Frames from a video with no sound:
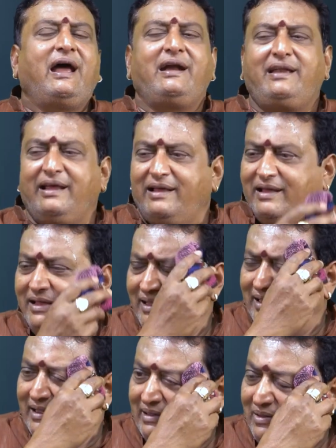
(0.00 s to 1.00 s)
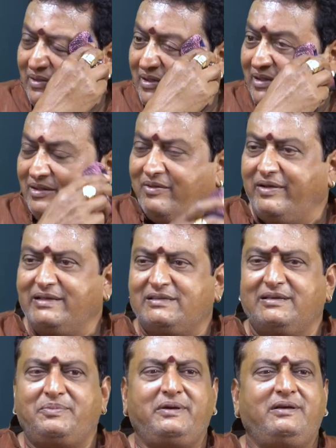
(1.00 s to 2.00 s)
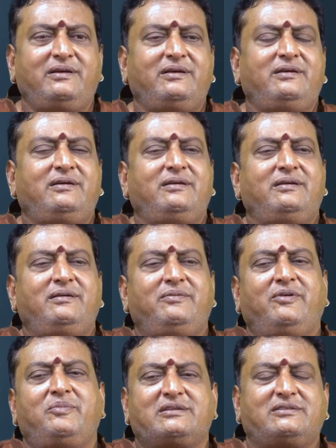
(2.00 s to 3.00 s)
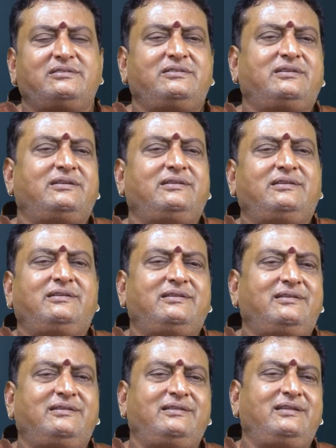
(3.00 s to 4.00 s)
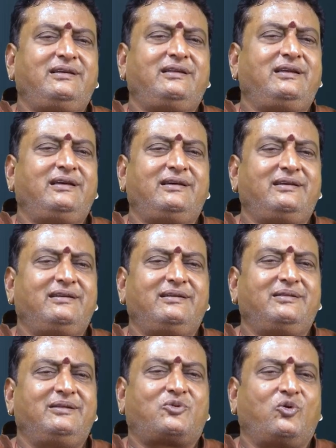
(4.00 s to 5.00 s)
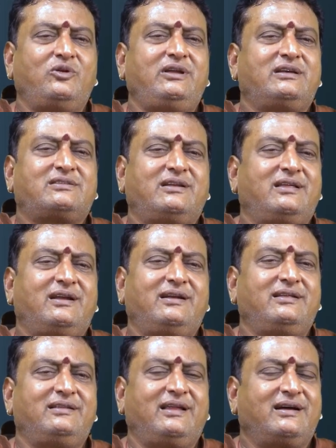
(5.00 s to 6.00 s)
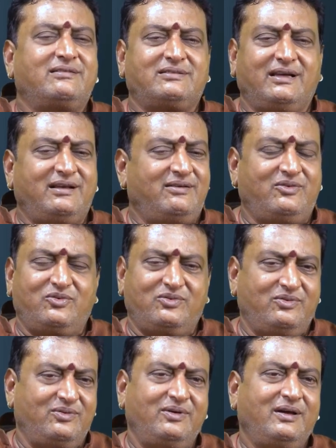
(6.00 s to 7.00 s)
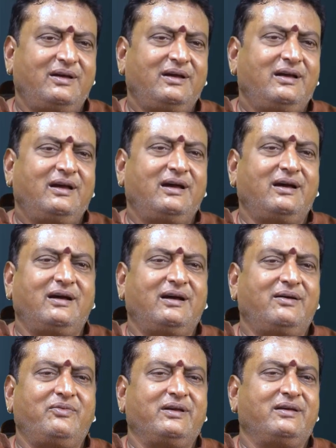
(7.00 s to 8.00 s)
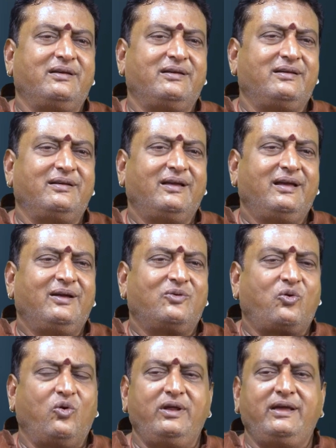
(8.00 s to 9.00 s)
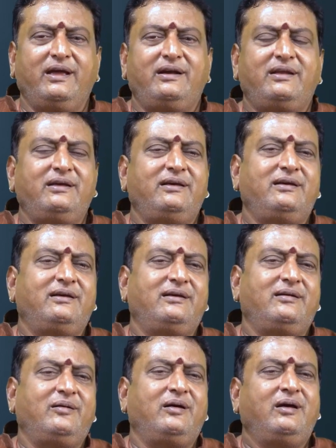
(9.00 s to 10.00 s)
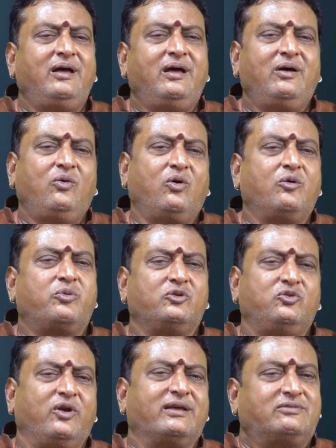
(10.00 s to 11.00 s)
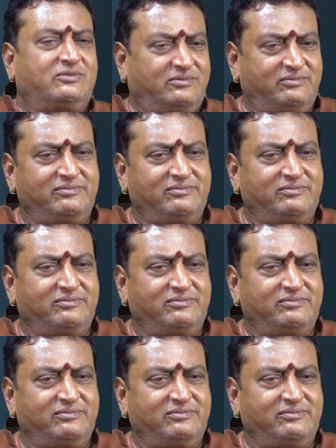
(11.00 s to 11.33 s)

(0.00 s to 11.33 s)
అంటే వైసీపీ విమర్శించే ఇది ట్రోల్ చేస్తున్నారు అనేది నాకు చాలా వరకు అవి ట్రోలింగ్ అంటే ఒక పృథ్వీరాజు